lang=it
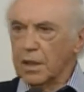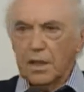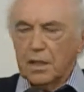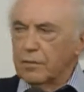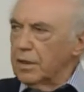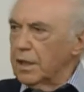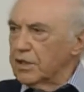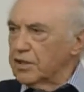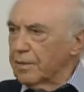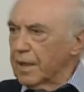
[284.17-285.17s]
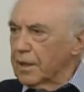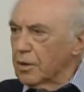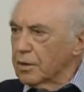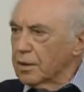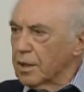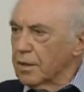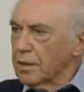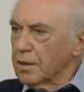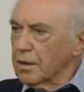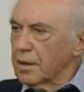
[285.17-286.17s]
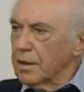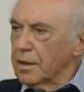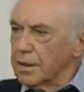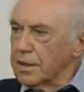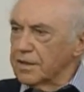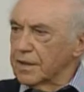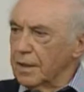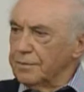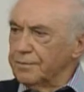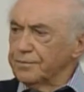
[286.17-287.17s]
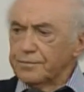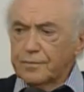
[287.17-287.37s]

E da qui nasce Malagrotta inizia a